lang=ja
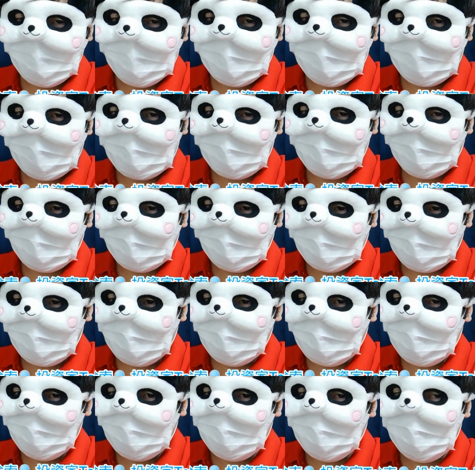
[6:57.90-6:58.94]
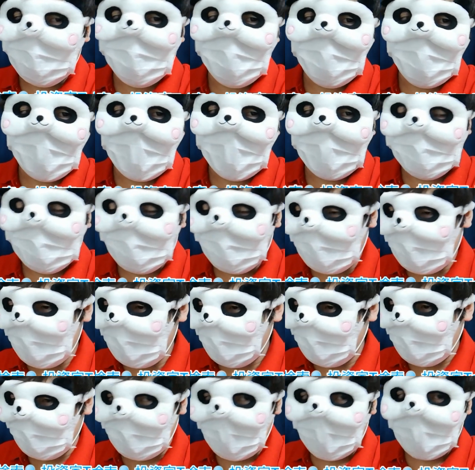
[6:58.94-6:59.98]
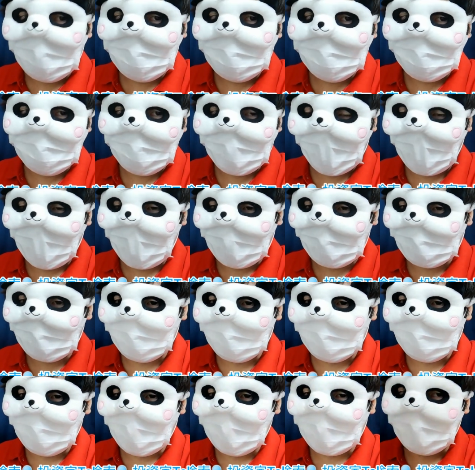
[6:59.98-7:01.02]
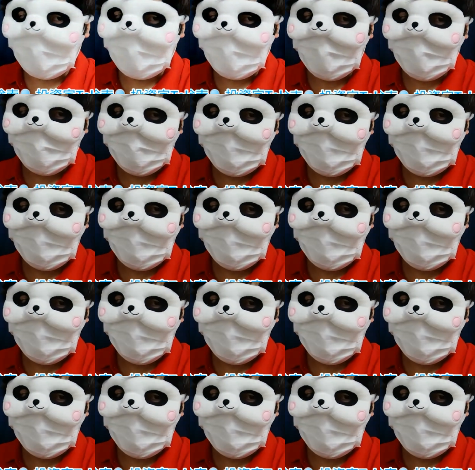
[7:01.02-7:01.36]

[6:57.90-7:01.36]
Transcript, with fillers: あの、そういう服を買う時でもね、あの、なんだろう、